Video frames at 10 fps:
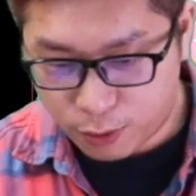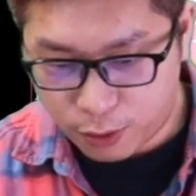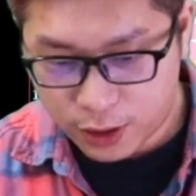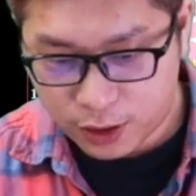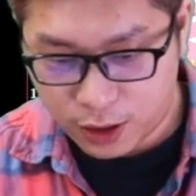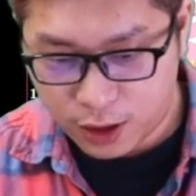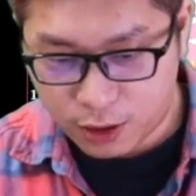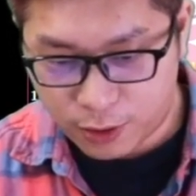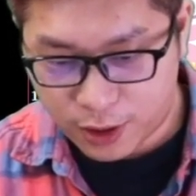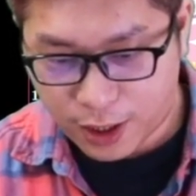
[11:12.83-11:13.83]
我会第一
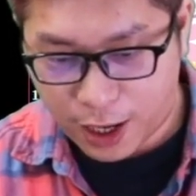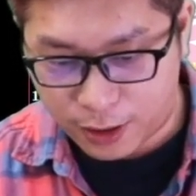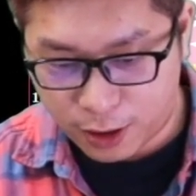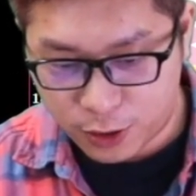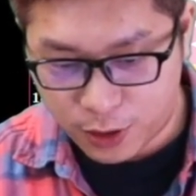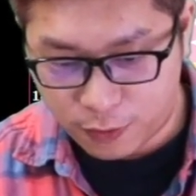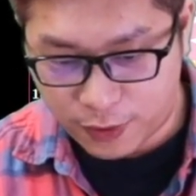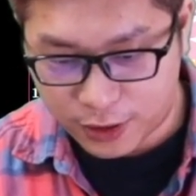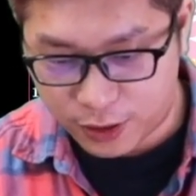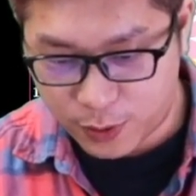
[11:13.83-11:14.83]
个会看到这边就
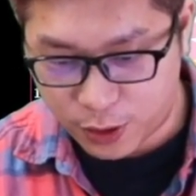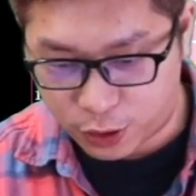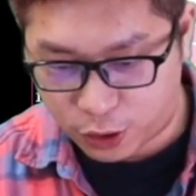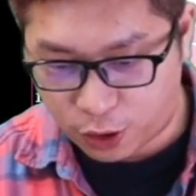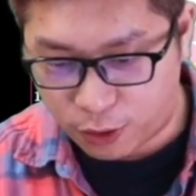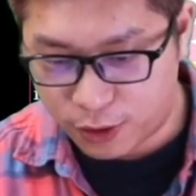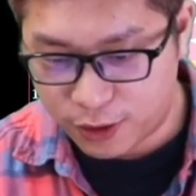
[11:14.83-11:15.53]
发现这边有个洞，